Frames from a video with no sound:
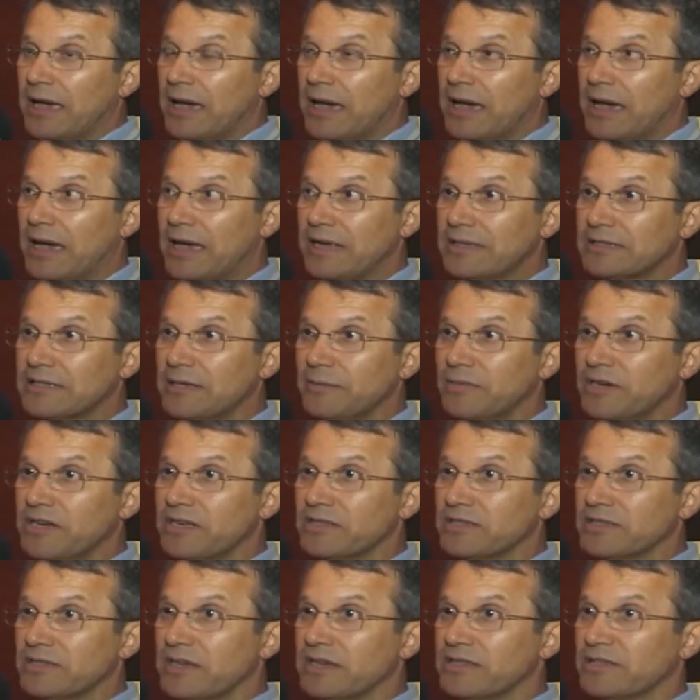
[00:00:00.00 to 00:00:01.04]
A Semana
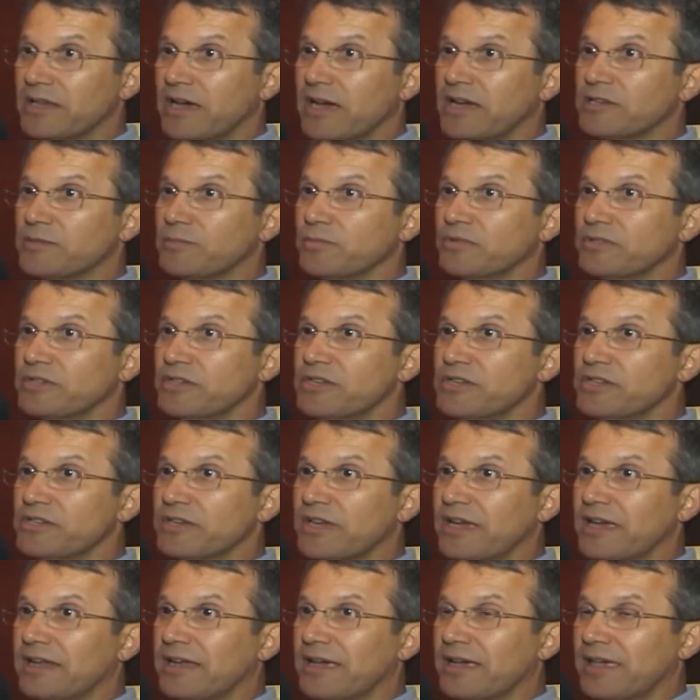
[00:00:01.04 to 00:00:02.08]
de Ciência, Arte e
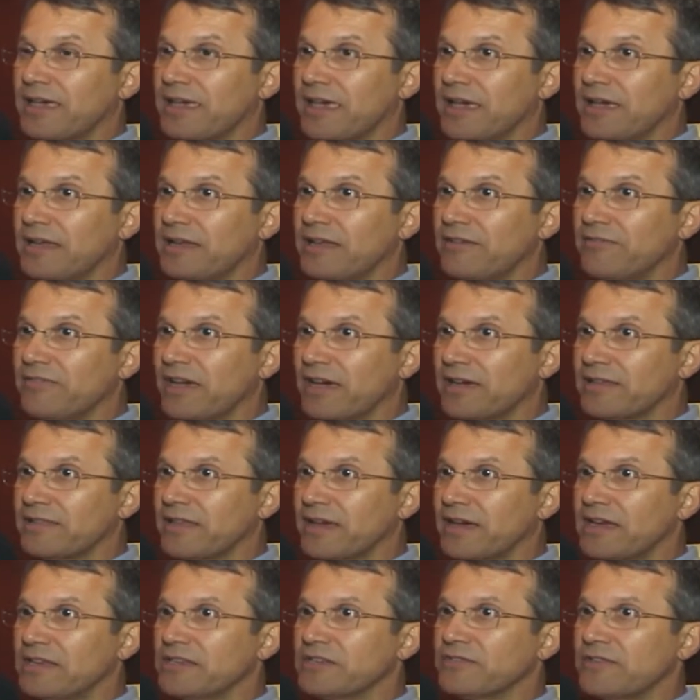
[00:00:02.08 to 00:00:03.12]
Política, ela quer, na
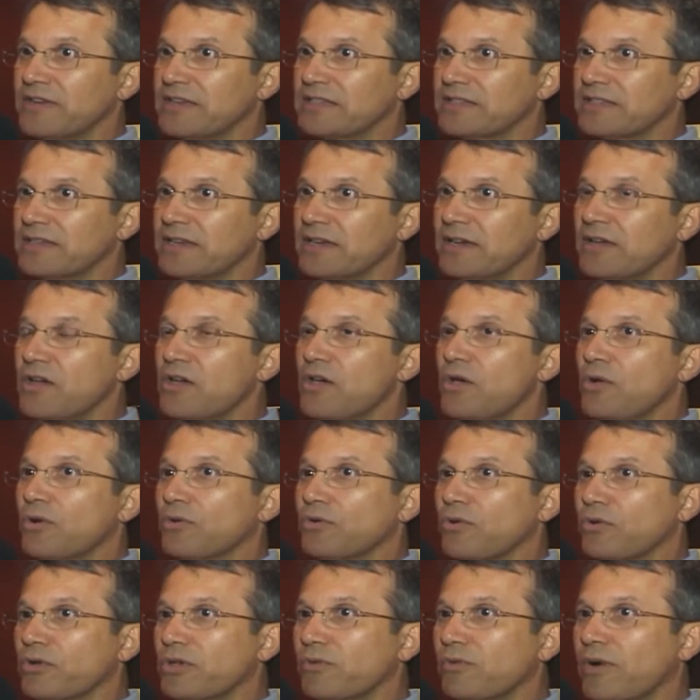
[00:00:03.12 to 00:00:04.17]
verdade, fazer
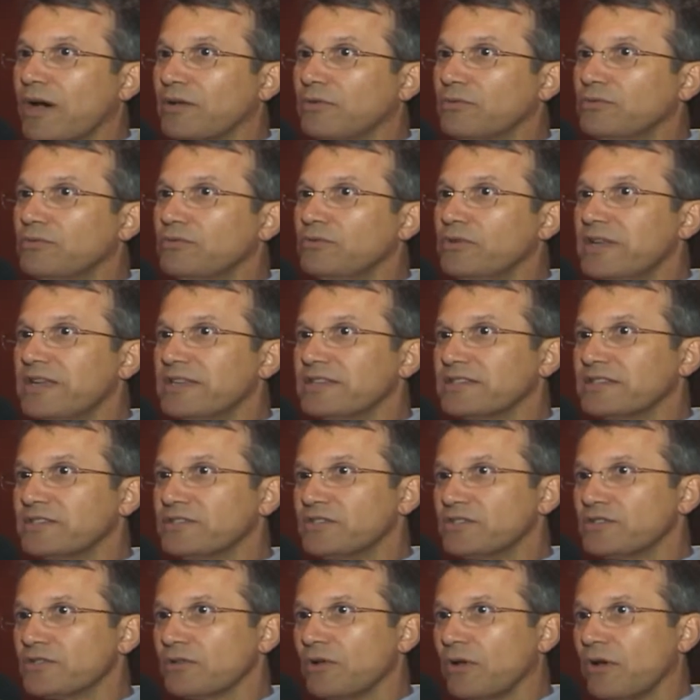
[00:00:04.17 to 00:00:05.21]
com que o aluno ele se
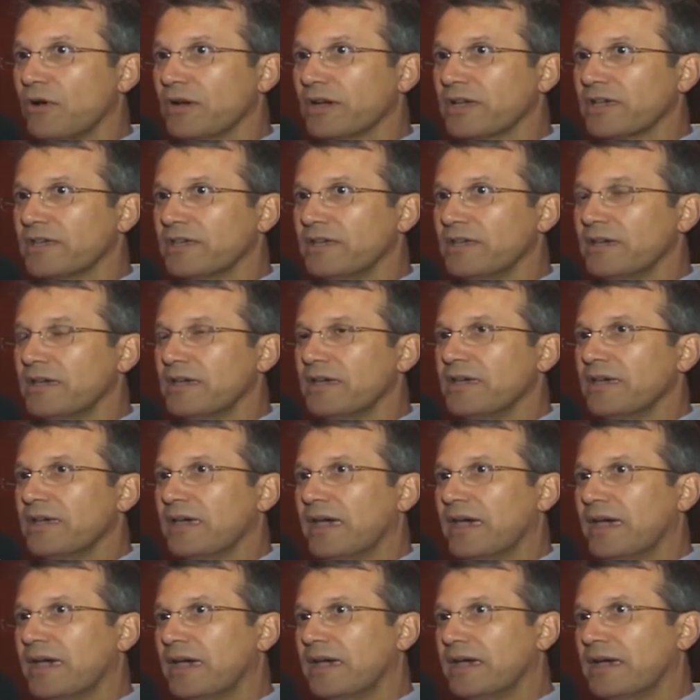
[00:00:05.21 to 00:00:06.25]
desloque
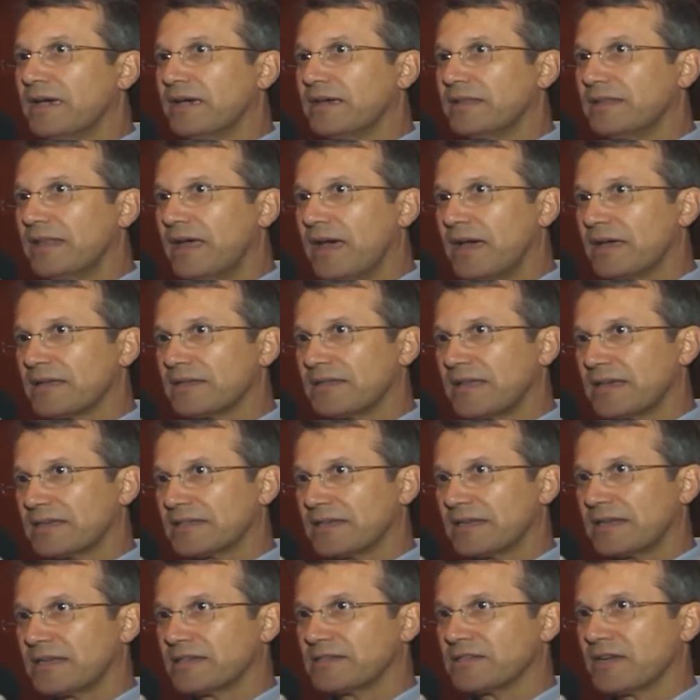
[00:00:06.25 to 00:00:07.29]
é, da, da
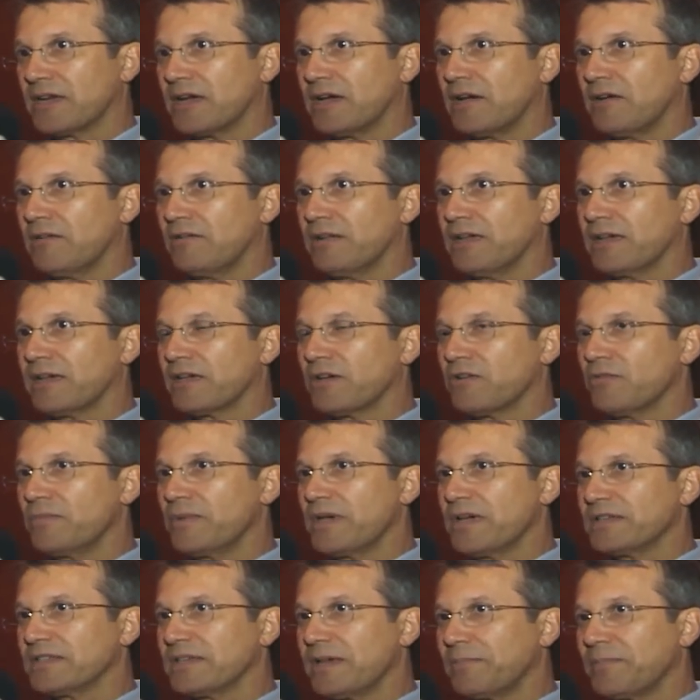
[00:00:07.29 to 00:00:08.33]
sala de aula e
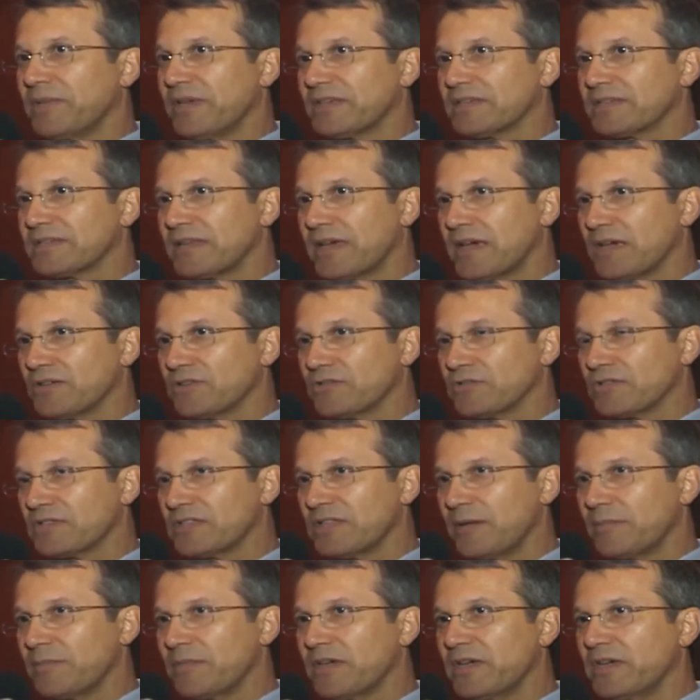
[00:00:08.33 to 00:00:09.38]
comecem a pensar
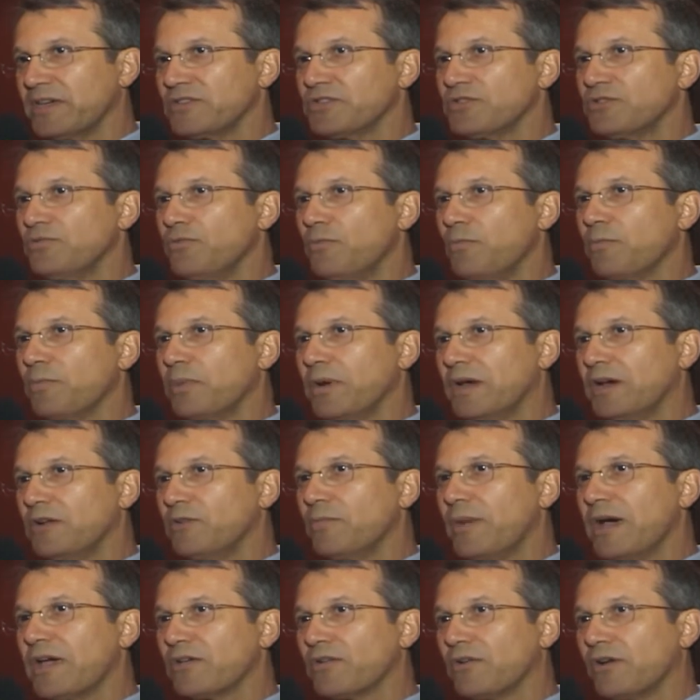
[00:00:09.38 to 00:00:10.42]
justamente num plano
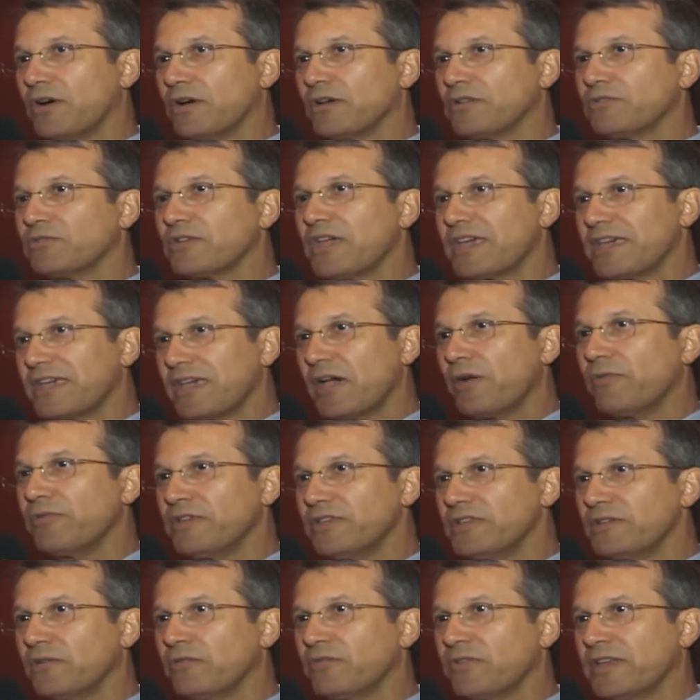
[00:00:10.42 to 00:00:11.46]
maior do que, que é o,
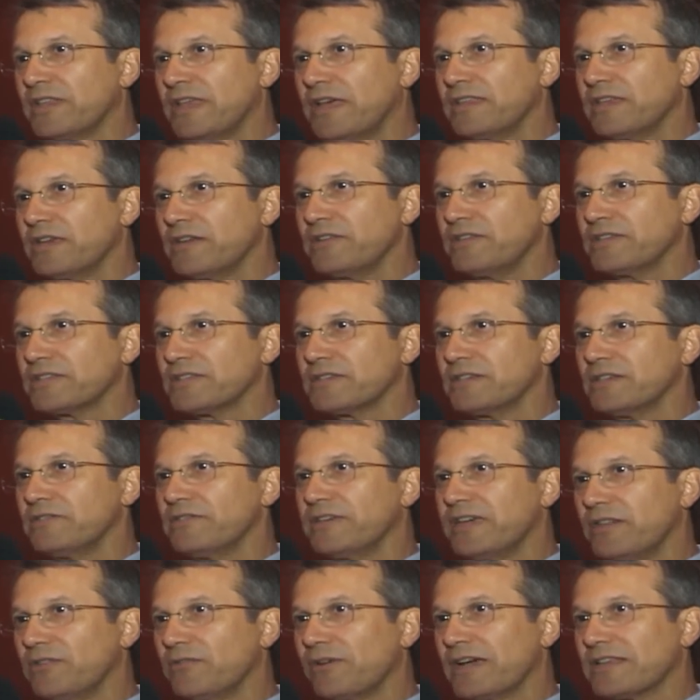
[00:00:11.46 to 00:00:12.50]
o verdadeiro ensino
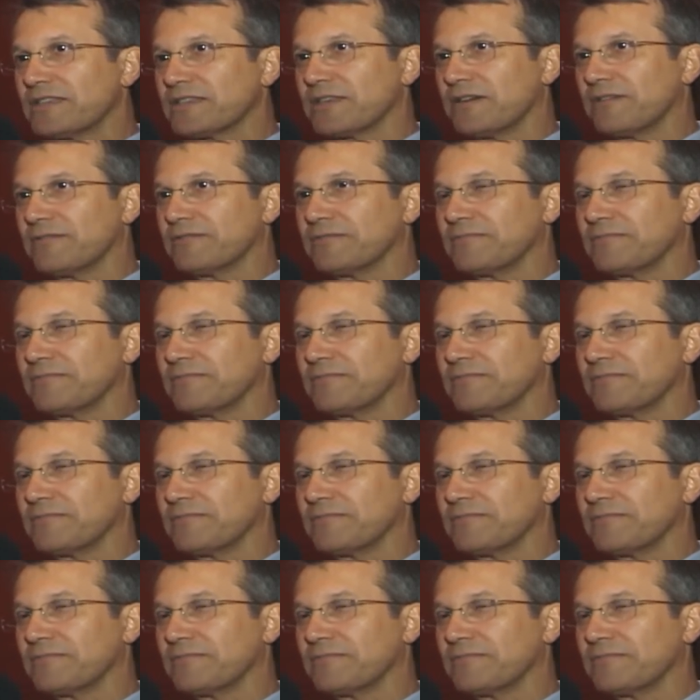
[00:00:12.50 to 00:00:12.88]
e educação